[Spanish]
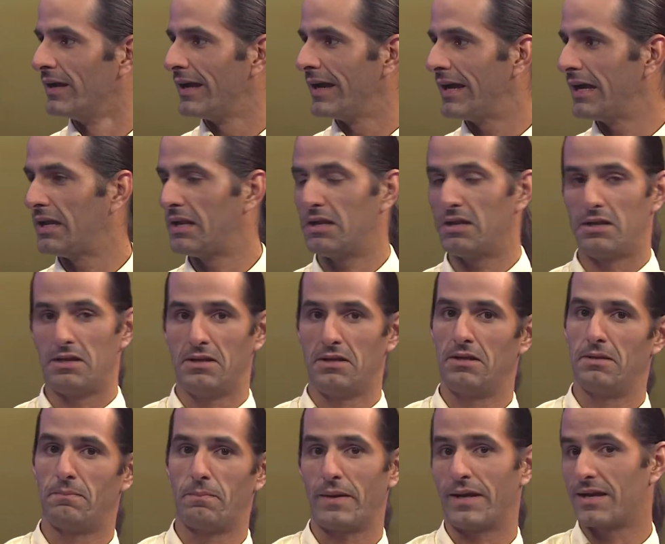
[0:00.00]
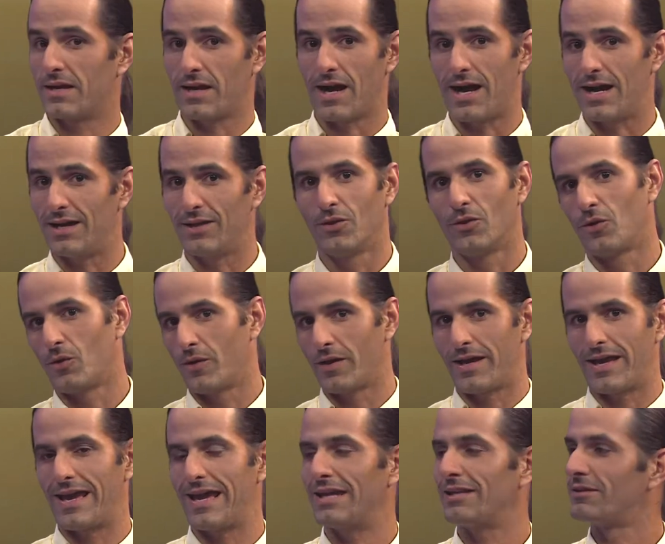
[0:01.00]
el pescado
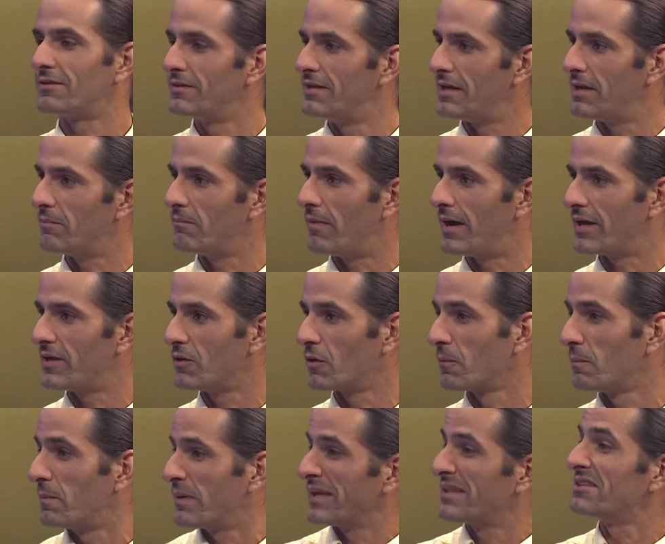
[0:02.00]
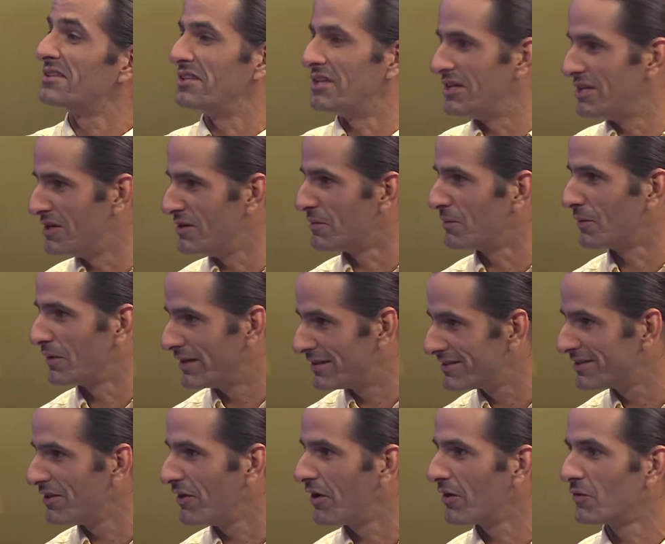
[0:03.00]
es de mayor prestigio, por
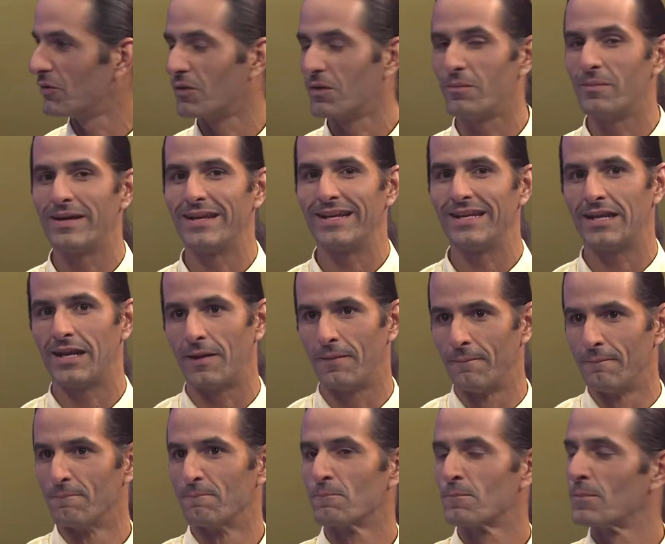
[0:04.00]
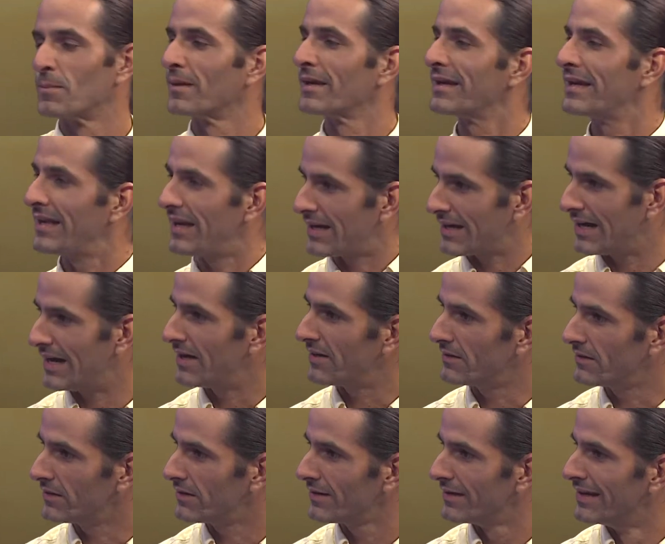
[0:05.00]
decirlo de alguna manera, que la
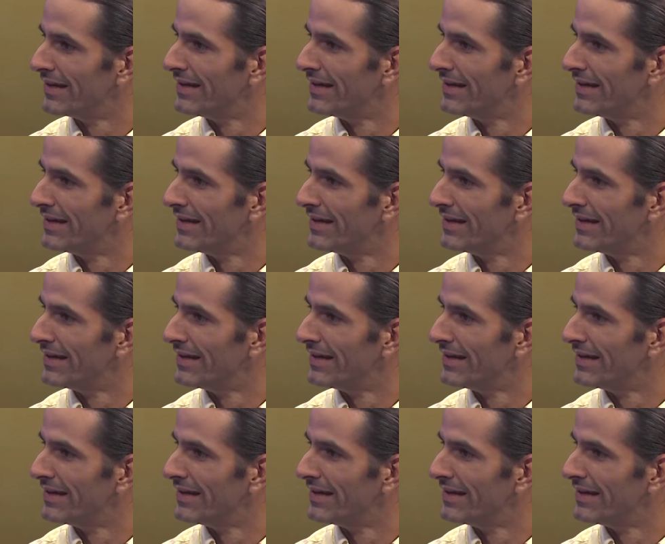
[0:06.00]
carne.